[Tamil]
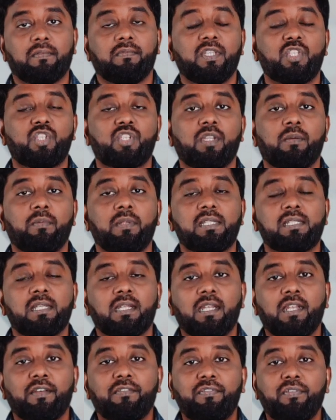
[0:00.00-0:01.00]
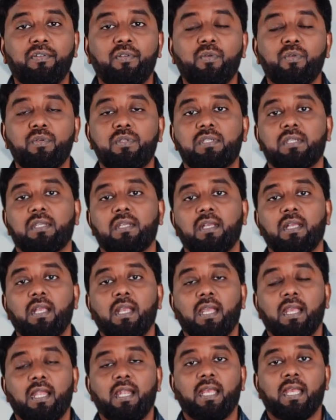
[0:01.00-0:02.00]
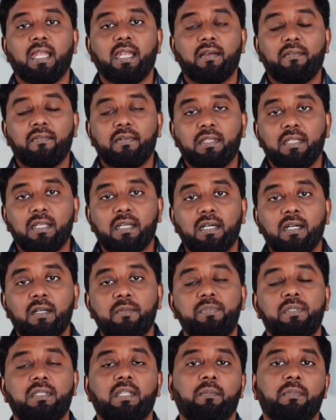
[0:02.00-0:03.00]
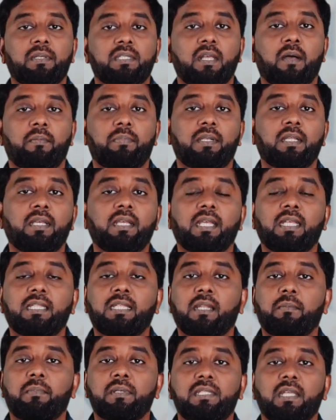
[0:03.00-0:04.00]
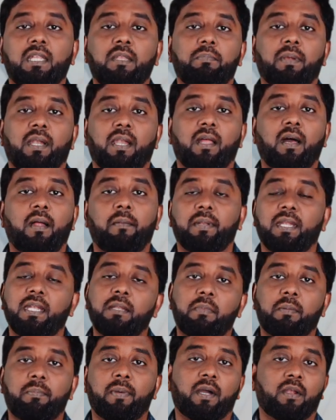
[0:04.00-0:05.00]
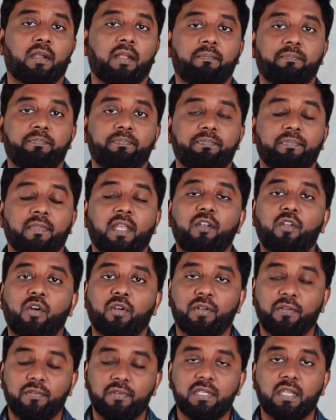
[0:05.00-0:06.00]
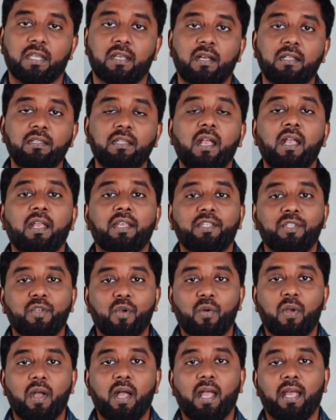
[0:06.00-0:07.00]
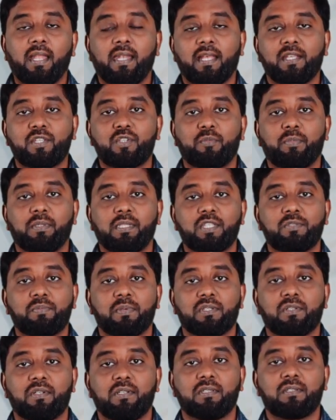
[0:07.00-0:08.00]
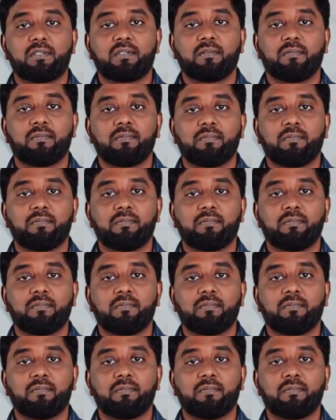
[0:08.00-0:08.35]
வெஜிடபிள்ஸ் என்னென்ன ஃப்ரூட்ஸு இல்லை என்ன வந்து ஹர்ப்ஸ் நம்ம சாப்பிட்டு இதை நம்ம சரி பண்ணலாம் அப்படின்னு நம்ம பார்க்கலாம் நான் டாக்டர் விஜயகாந்த் யோகா அண்ட் நேச்சுரோபதி ஸ்பெஷலிஸ்ட்